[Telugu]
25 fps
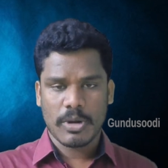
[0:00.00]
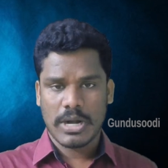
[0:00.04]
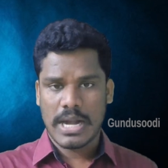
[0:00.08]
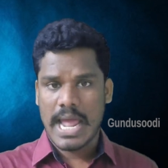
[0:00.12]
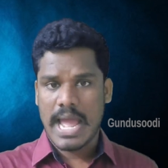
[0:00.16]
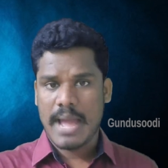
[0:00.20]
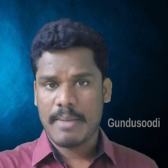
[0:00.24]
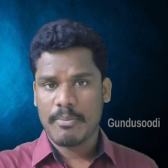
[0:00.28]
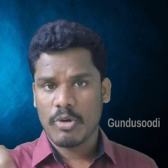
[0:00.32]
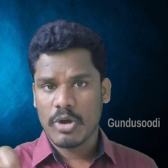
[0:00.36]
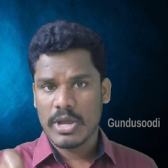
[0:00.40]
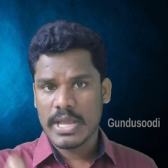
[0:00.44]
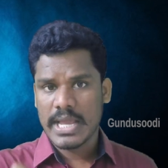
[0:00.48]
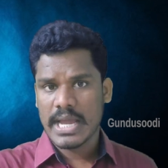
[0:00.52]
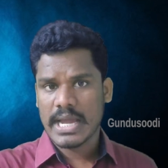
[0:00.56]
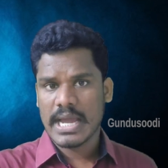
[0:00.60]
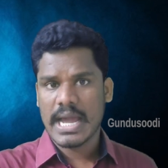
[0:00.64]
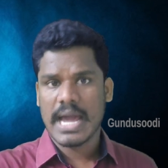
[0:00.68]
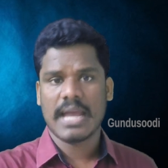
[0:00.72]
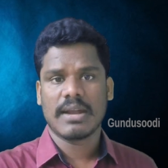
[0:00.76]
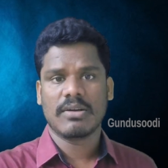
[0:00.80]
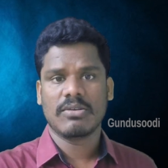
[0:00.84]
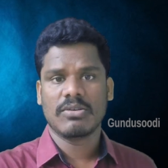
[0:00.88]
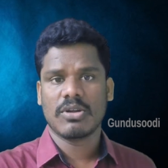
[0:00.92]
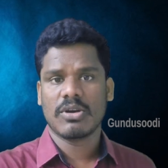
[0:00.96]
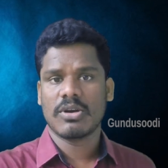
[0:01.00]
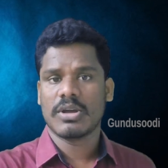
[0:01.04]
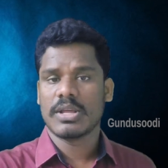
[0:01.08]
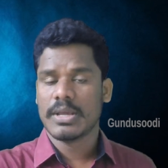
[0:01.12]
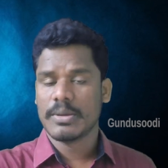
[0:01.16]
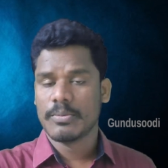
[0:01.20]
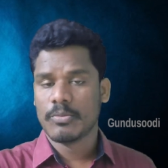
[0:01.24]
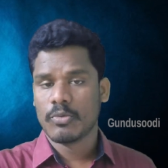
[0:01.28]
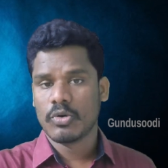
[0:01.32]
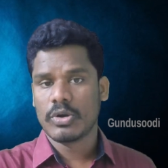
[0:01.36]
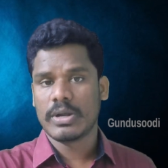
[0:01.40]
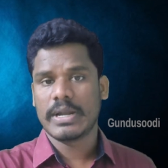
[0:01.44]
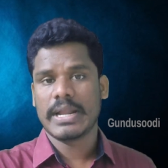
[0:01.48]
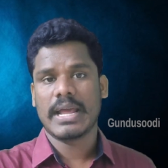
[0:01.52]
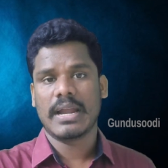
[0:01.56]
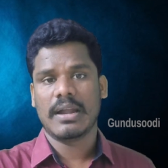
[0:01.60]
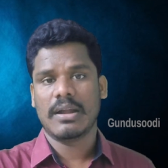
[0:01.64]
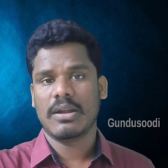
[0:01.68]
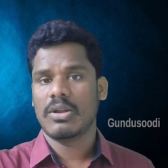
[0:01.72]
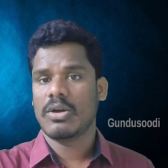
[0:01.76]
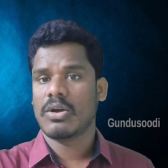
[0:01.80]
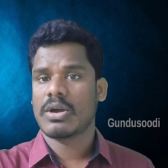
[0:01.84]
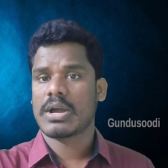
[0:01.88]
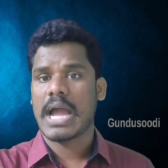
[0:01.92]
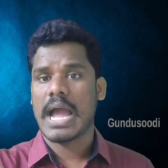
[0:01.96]
ఇప్పుడు రాబోయే కాలంలో ఈ మూడు
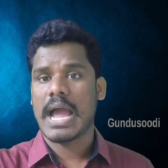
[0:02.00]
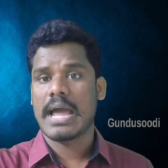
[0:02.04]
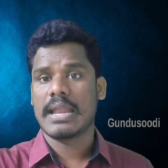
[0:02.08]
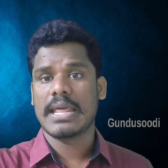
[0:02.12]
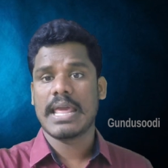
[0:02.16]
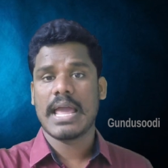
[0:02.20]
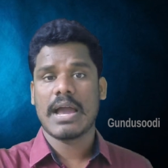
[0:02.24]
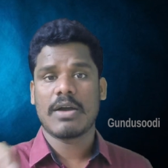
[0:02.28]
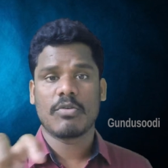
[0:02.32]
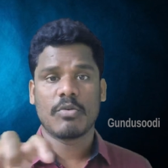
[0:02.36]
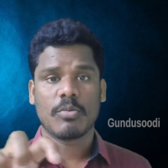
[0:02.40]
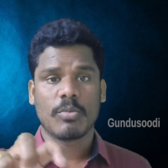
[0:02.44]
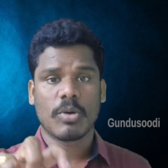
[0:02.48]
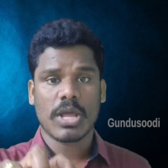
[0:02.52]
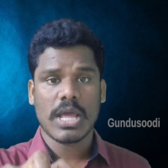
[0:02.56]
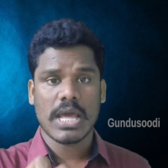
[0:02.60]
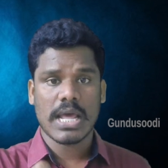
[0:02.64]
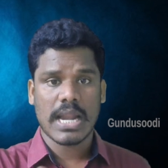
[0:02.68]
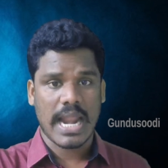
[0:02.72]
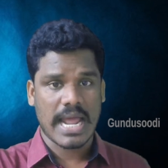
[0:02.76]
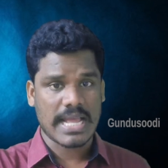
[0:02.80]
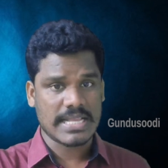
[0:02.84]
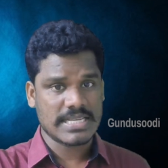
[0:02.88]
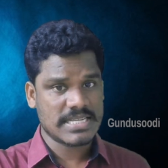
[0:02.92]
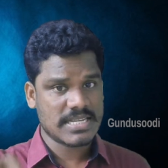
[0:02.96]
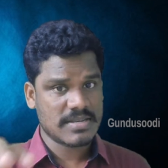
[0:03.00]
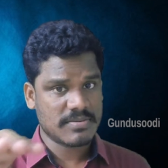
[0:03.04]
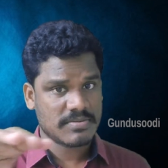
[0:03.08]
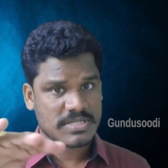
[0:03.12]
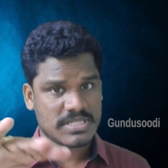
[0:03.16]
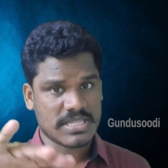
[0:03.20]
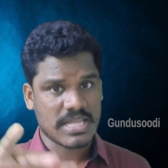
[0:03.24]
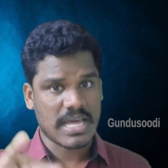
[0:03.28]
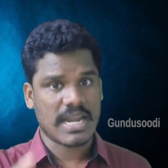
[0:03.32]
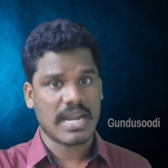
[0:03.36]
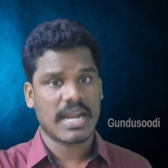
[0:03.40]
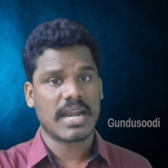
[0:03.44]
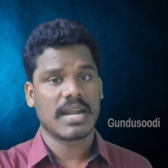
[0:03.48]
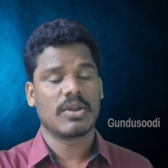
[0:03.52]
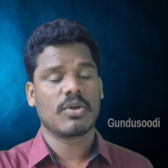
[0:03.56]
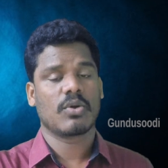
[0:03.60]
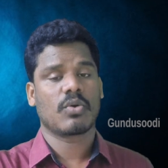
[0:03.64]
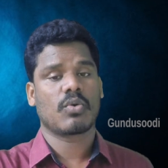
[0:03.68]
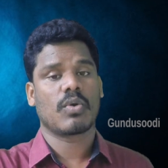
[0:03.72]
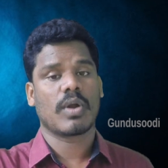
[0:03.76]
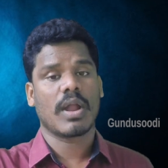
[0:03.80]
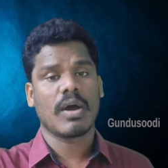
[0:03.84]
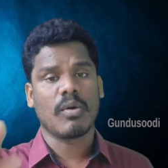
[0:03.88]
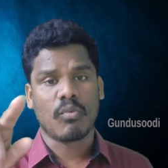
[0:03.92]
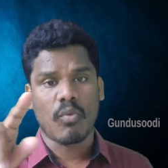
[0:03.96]
నెలల్లో ఖాళీ అవ్వబోయే రాజ్యసభ స్థానాల్లో
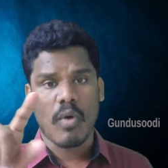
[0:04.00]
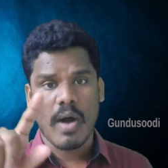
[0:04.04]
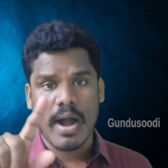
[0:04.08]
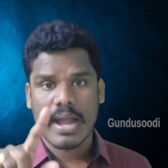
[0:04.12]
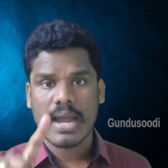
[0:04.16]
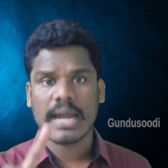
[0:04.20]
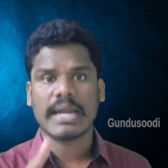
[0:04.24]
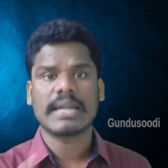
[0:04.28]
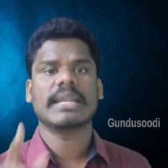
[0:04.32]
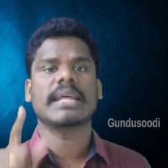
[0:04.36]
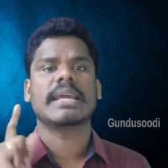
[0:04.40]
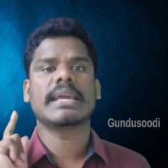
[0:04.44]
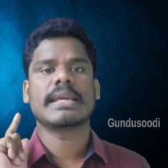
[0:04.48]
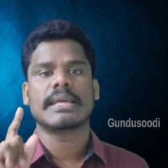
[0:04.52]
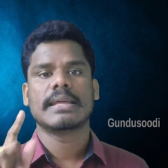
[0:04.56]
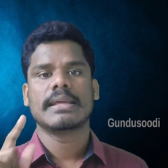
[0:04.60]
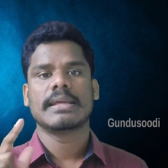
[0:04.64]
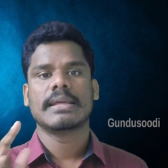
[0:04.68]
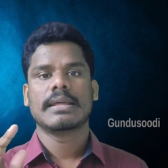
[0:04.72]
కూడా ఒకటి